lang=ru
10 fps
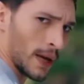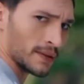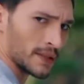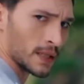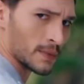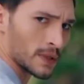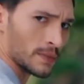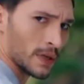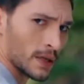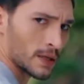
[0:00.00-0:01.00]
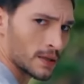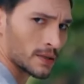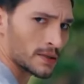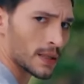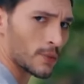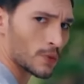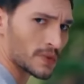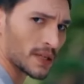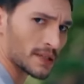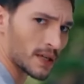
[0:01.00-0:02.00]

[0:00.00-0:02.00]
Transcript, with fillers: Я сказал то, что должен. Не хочу